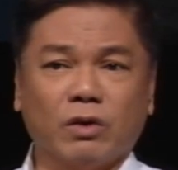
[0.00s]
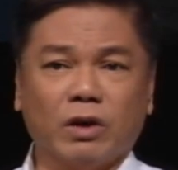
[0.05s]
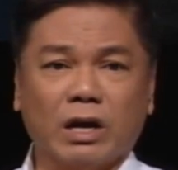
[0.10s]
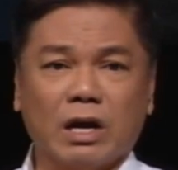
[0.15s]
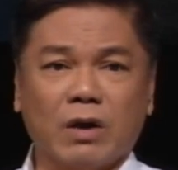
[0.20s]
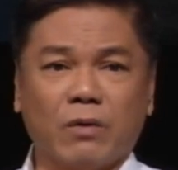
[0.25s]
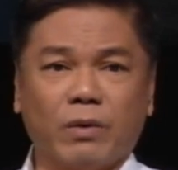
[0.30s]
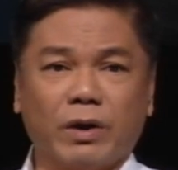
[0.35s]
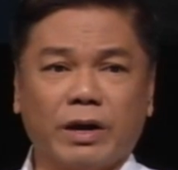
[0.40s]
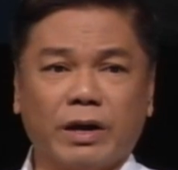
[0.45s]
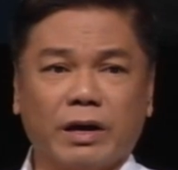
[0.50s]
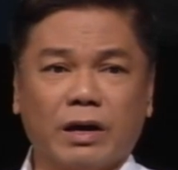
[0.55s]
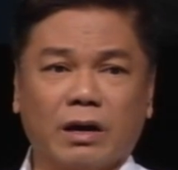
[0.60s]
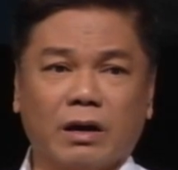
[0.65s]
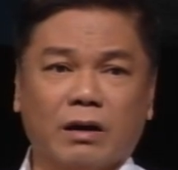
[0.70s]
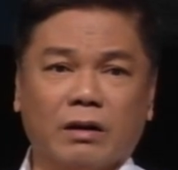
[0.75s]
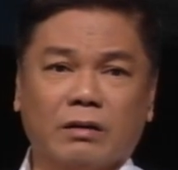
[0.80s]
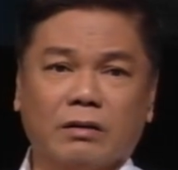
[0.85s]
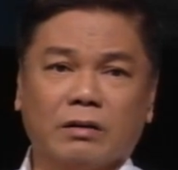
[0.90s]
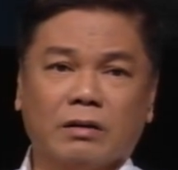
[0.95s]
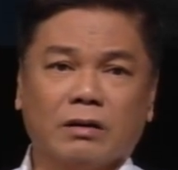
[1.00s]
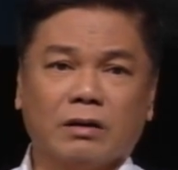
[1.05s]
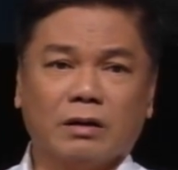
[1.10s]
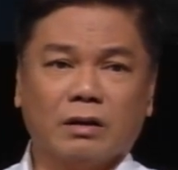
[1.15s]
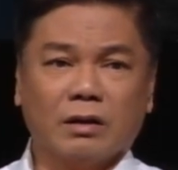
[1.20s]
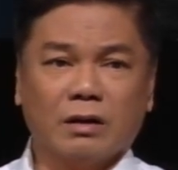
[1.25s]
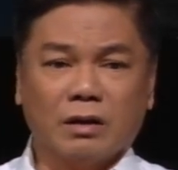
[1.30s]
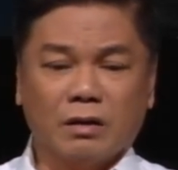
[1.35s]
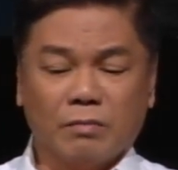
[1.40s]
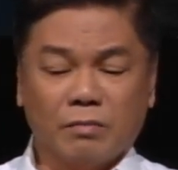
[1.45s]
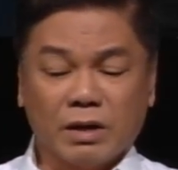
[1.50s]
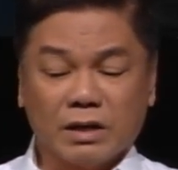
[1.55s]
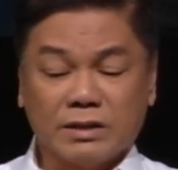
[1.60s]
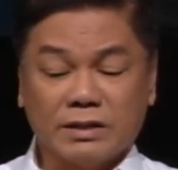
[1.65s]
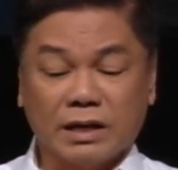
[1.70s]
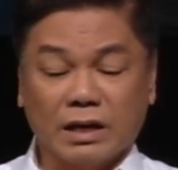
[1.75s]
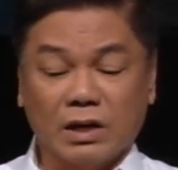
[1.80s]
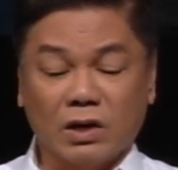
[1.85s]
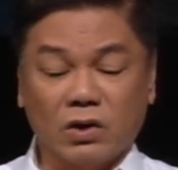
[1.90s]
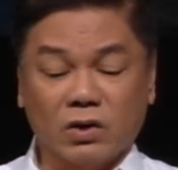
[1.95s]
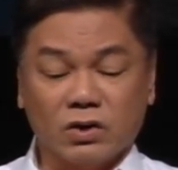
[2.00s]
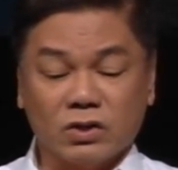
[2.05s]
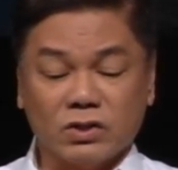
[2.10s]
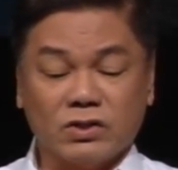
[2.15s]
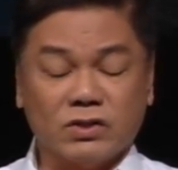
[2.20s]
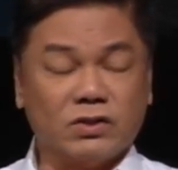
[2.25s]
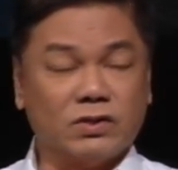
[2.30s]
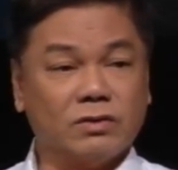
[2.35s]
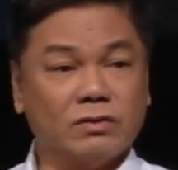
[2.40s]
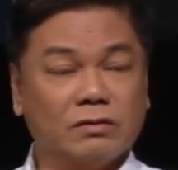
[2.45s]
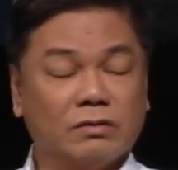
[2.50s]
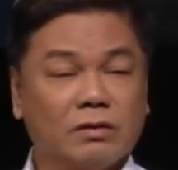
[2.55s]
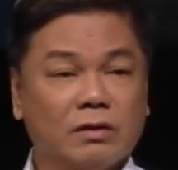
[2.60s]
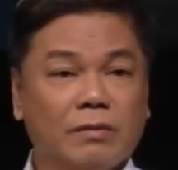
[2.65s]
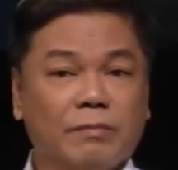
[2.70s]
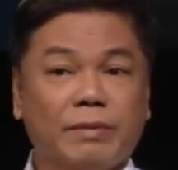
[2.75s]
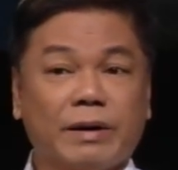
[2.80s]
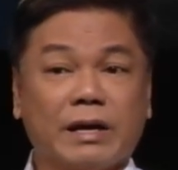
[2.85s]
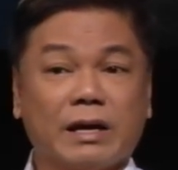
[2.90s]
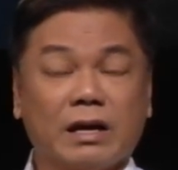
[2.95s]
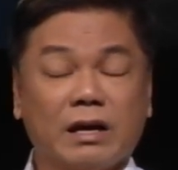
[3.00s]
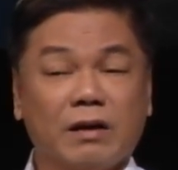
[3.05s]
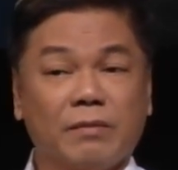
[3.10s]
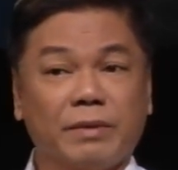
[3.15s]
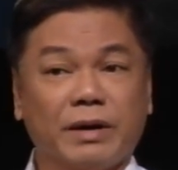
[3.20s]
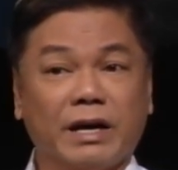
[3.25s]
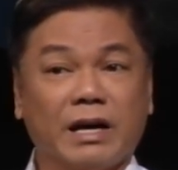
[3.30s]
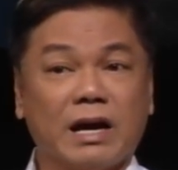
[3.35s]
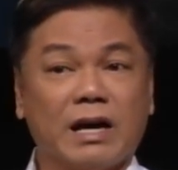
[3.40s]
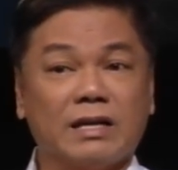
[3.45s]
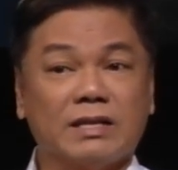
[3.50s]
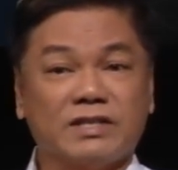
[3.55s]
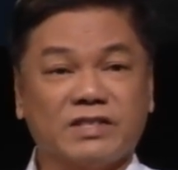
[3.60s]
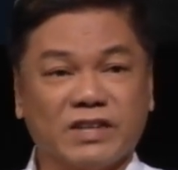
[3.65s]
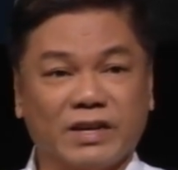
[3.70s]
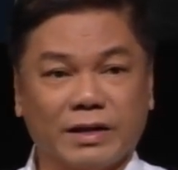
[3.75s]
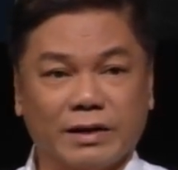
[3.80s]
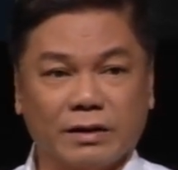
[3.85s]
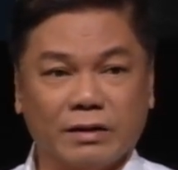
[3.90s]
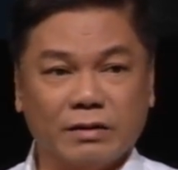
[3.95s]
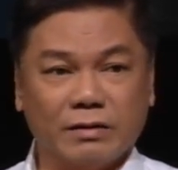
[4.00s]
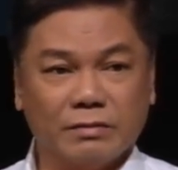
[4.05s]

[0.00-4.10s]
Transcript: ikaw ay uh, magselos para ka may cancer.